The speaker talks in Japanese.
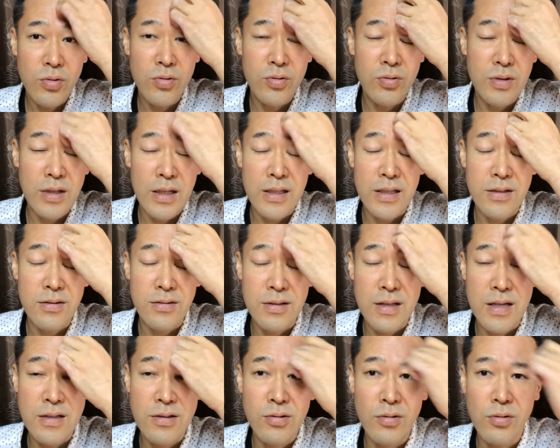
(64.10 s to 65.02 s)
いうかです
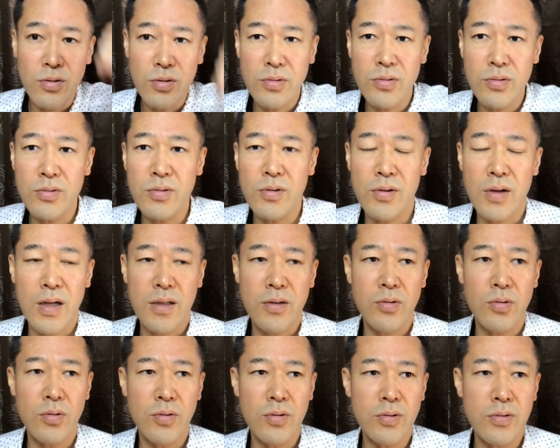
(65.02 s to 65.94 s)
ねそういうのが
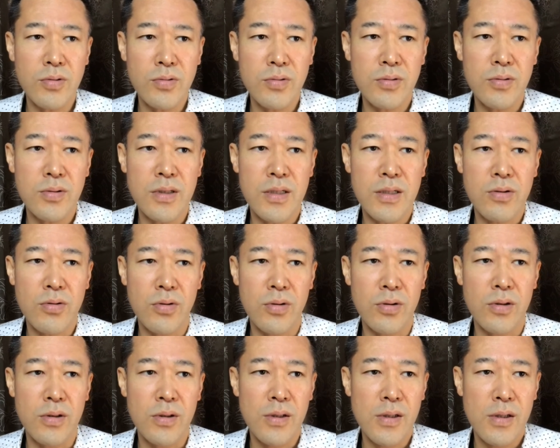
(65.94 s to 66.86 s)
どういうふうに
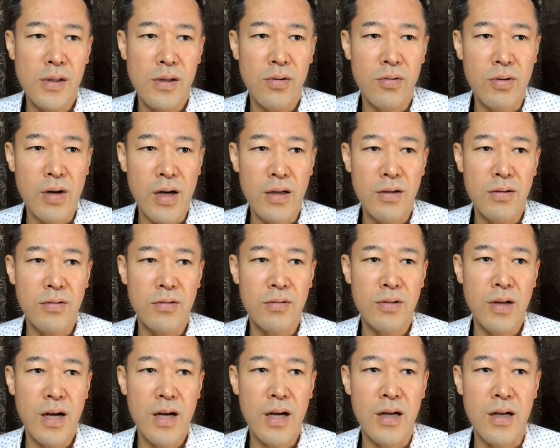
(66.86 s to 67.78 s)
こうお金の
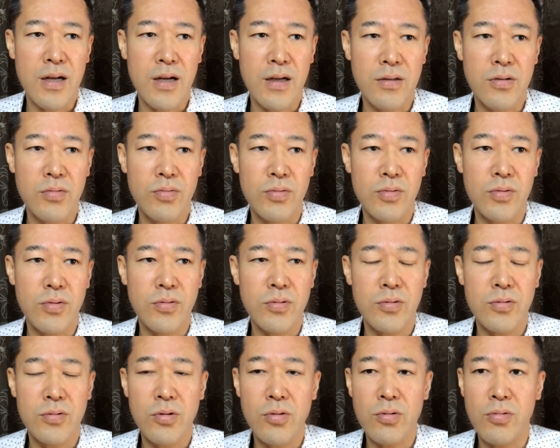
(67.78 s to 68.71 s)
流れが自分
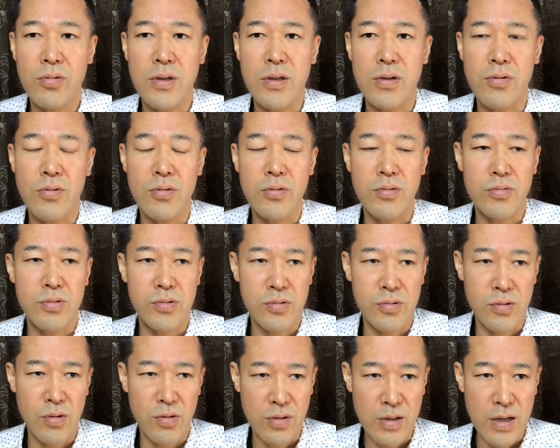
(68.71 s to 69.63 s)
のとこにこう来
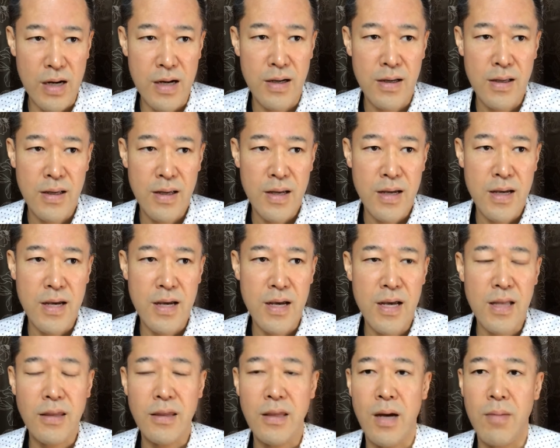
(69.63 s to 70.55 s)
るのか、えー、
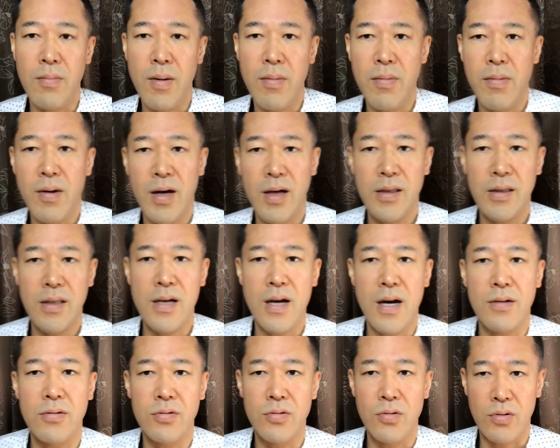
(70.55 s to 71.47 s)
減ったままで
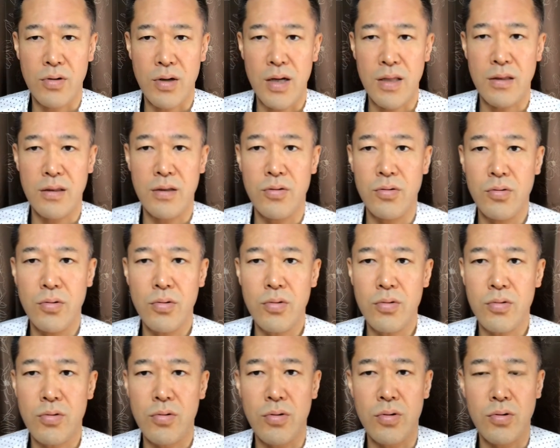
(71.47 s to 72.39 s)
あるのかっていうの
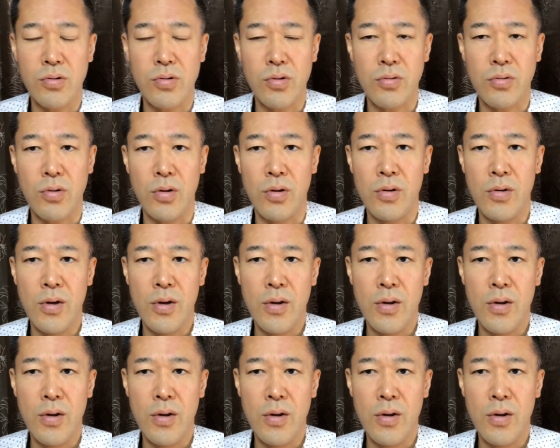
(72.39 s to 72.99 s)
をこうちょっと、